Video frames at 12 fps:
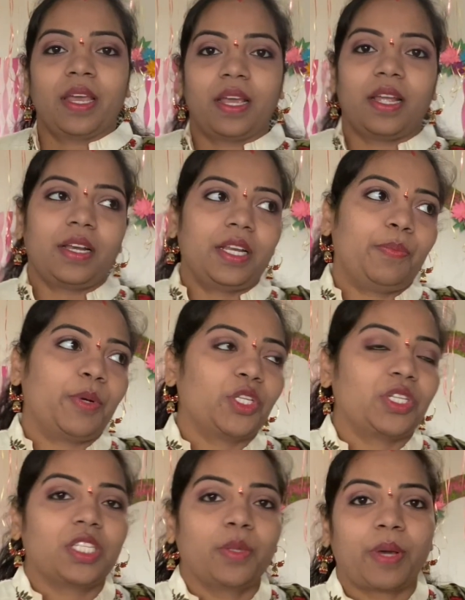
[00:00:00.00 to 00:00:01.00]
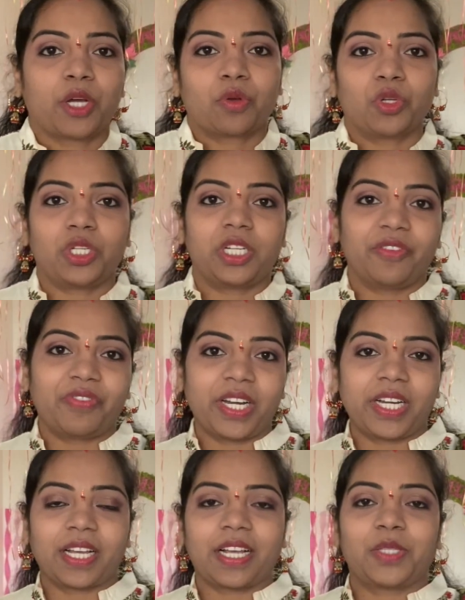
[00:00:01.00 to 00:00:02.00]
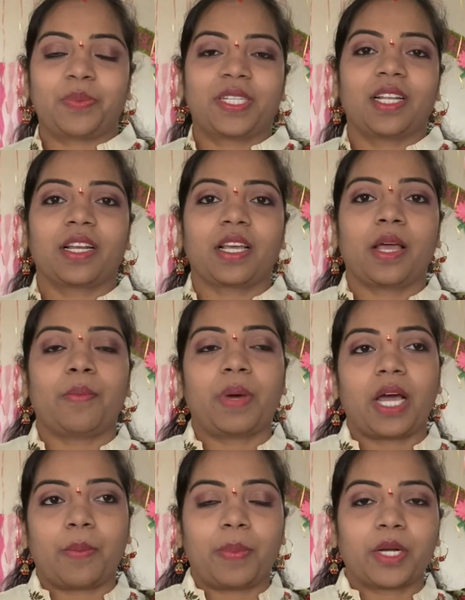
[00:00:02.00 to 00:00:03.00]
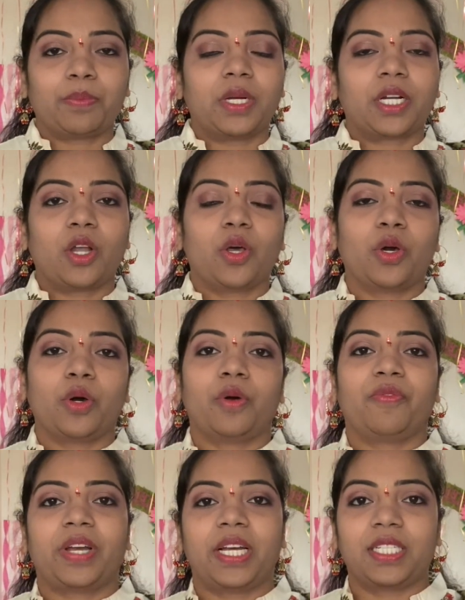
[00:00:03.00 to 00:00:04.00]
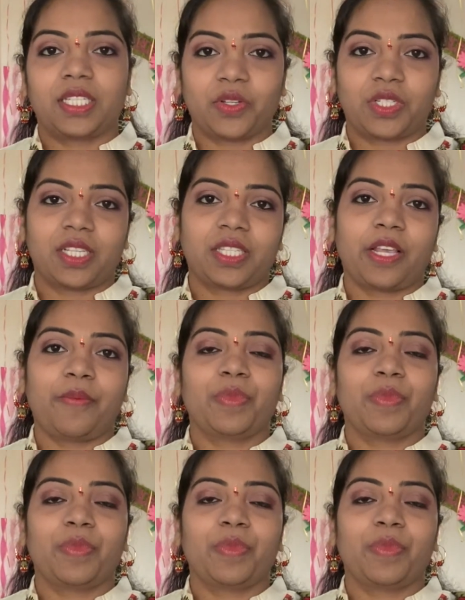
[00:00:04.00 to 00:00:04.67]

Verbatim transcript: అండ్ ఇప్పుడు వచ్చేసి మాకు కొంచెం డిఫరెంట్ గా స్పెషల్ గా మా అపార్ట్మెంట్ లో ఫ్రెండ్స్ వచ్చేసి